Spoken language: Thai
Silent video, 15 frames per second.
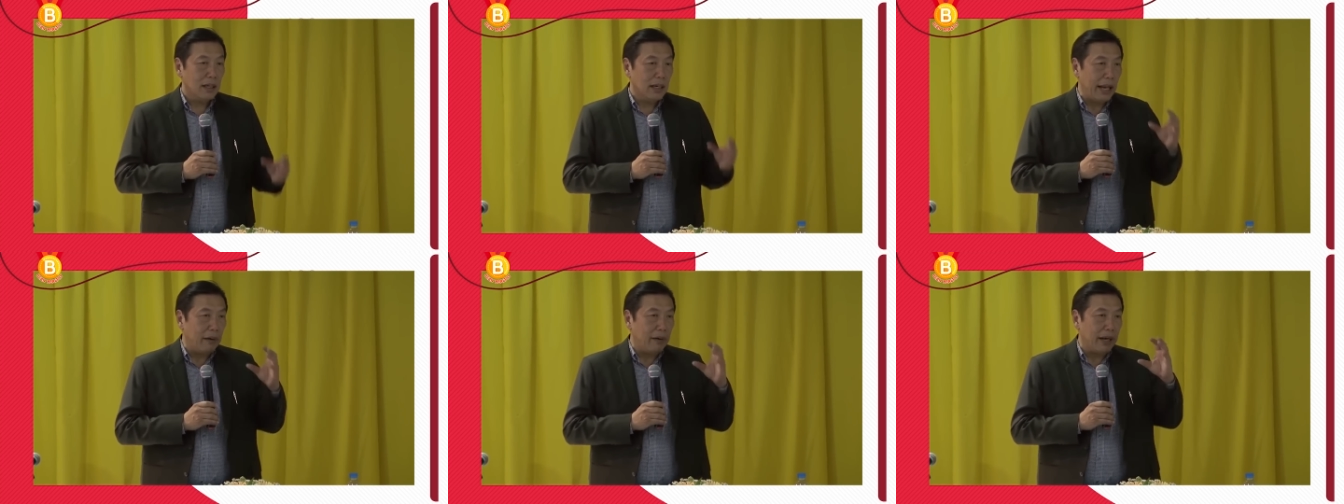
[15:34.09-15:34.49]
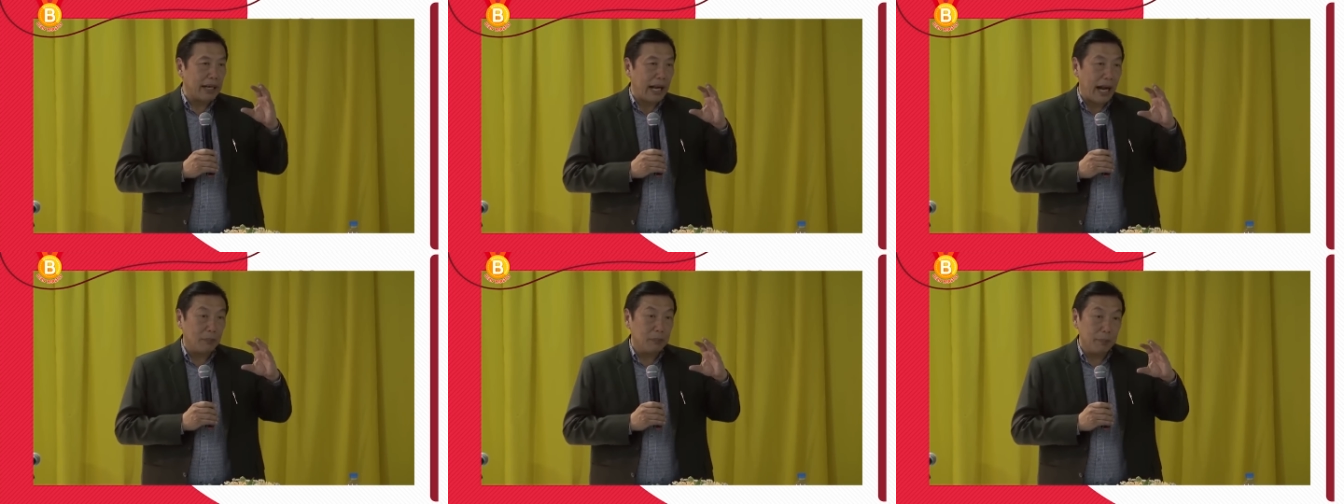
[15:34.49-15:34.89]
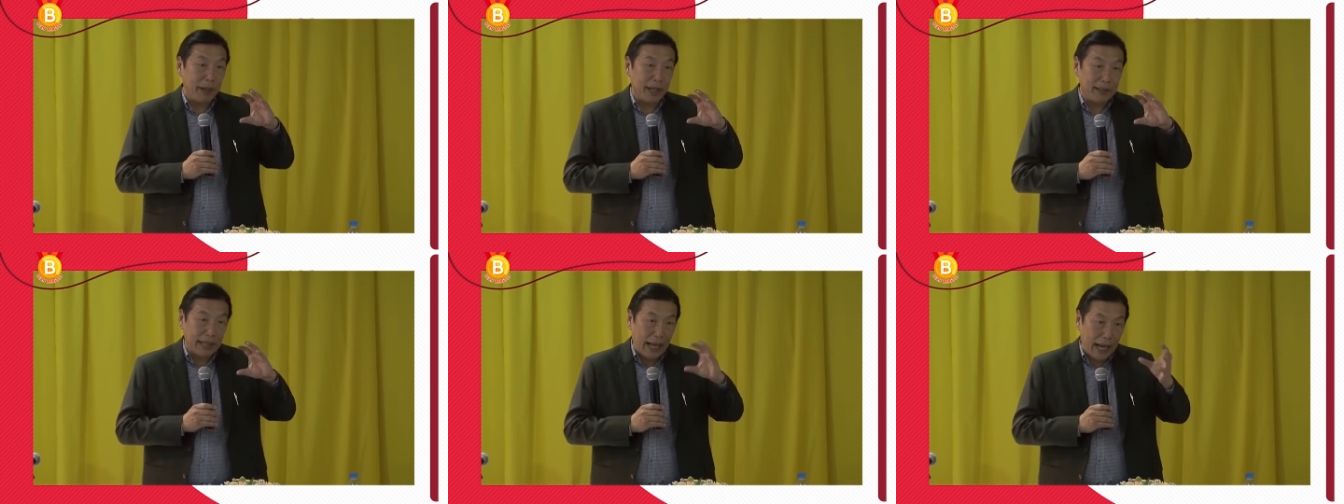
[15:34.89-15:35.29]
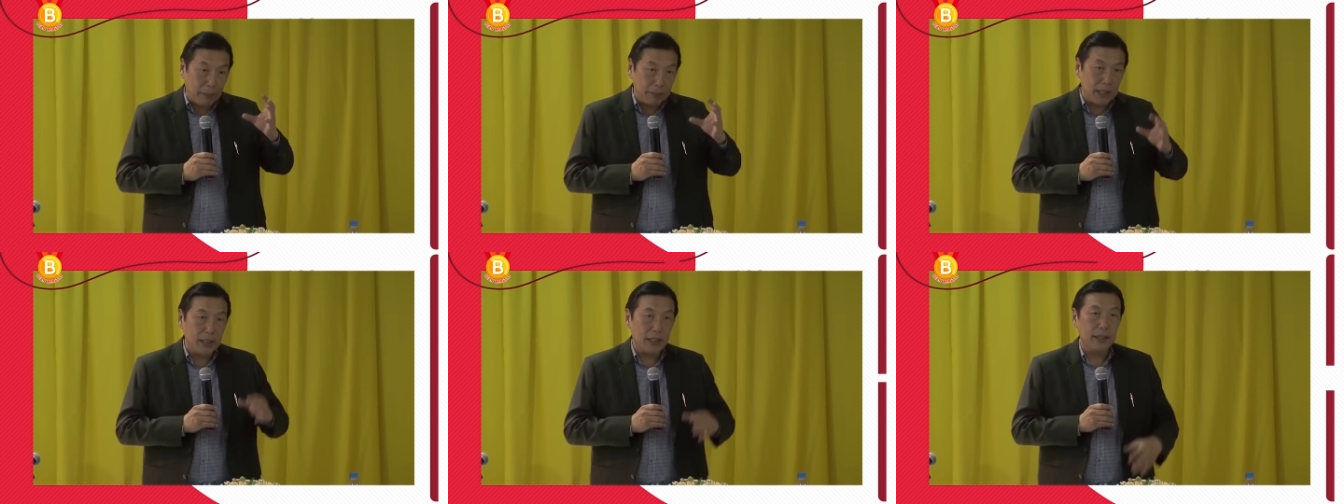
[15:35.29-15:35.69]
แล้วอาการมันเป็นตาม
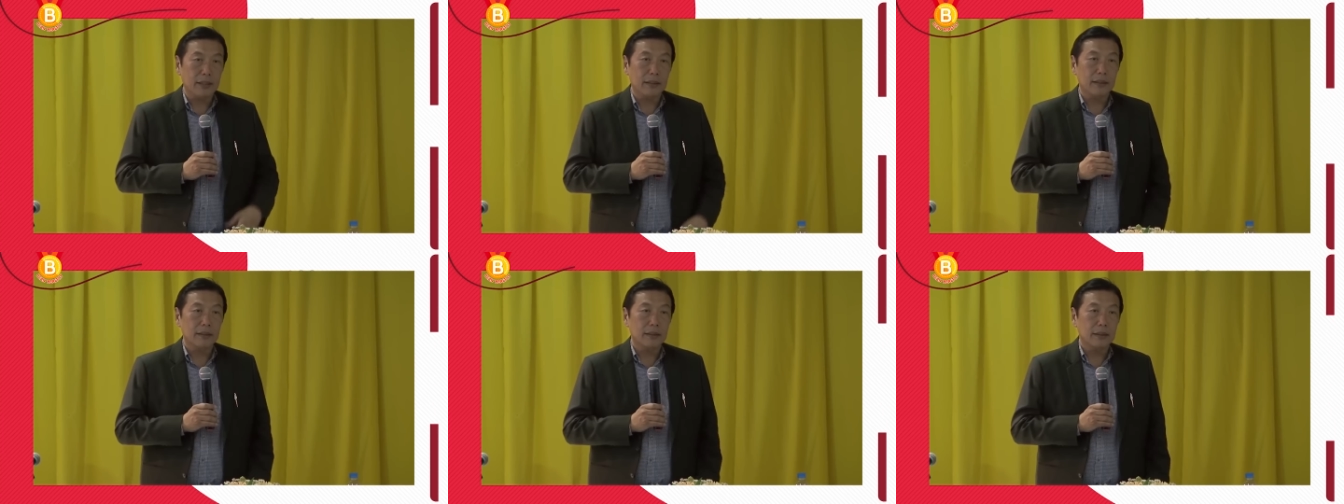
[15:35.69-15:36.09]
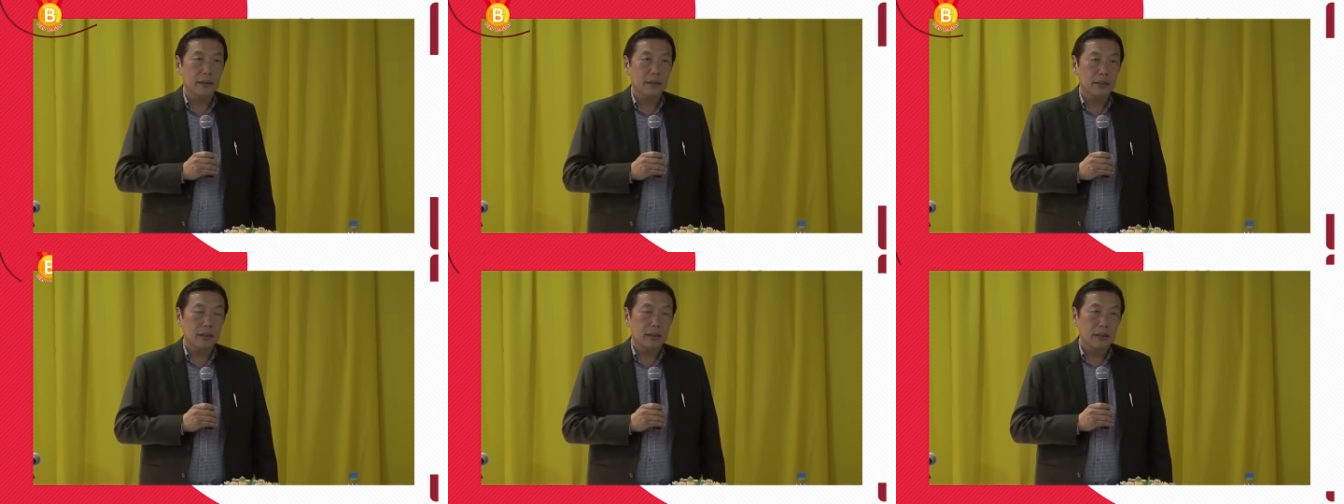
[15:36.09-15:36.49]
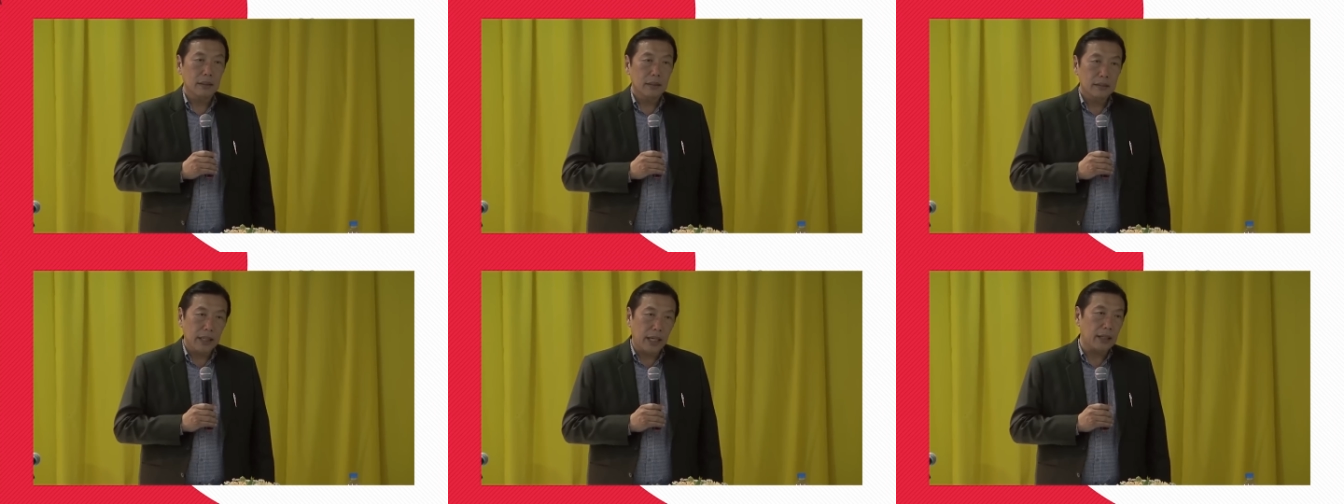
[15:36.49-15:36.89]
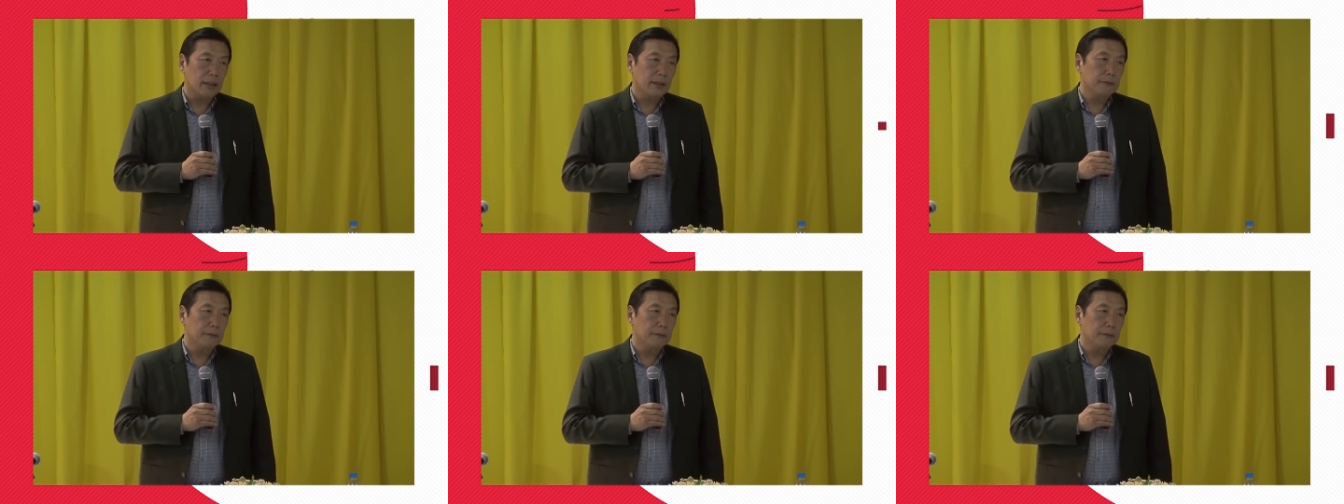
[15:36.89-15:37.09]
เลย เช่น